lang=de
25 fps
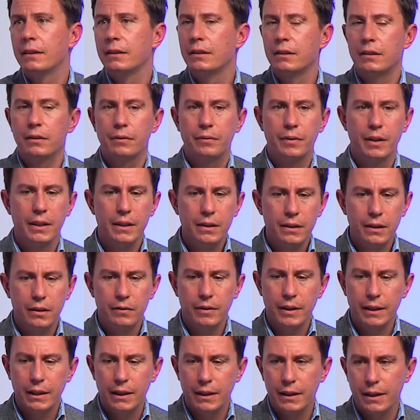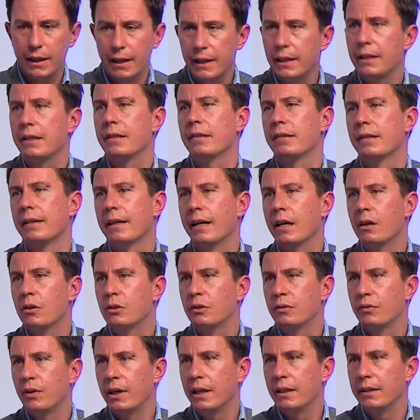Das verhindert wirklich jegliches
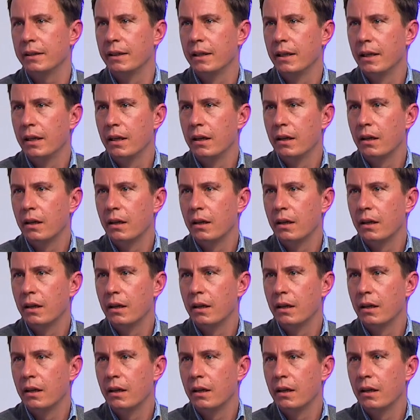Herausfallen